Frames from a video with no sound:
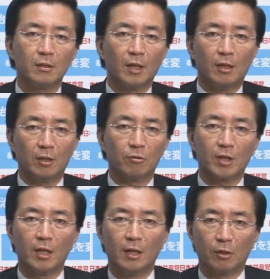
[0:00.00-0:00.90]
対決、
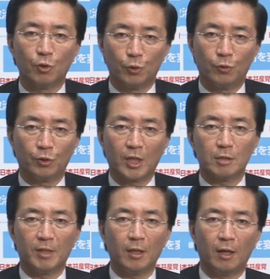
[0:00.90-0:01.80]
対案、共同の
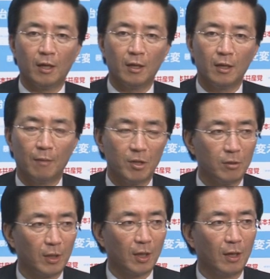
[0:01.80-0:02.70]
立場で安倍
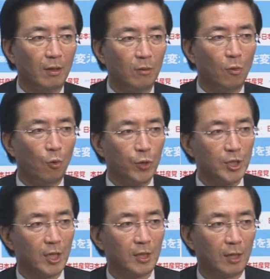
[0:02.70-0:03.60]
政権を包囲
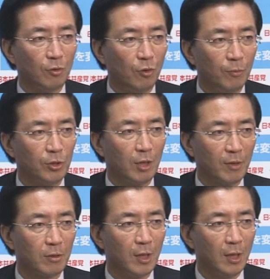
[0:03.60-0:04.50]
していきたいと思ってい
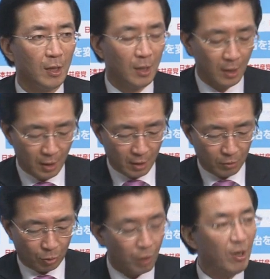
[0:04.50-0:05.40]
ます。
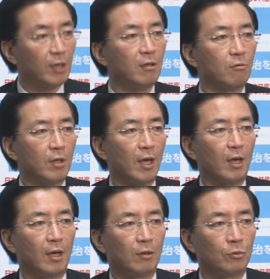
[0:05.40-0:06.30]
とりわけです
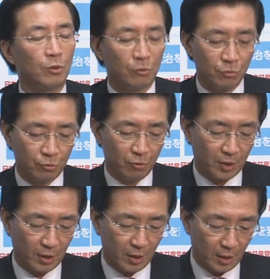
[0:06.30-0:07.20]
ね、この世論調
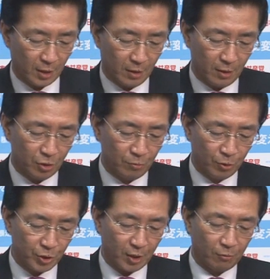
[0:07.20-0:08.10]
査で注
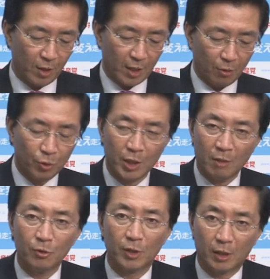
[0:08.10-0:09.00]
目したのは沖
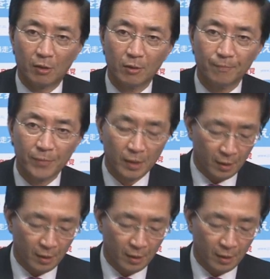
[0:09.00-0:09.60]
縄問題です。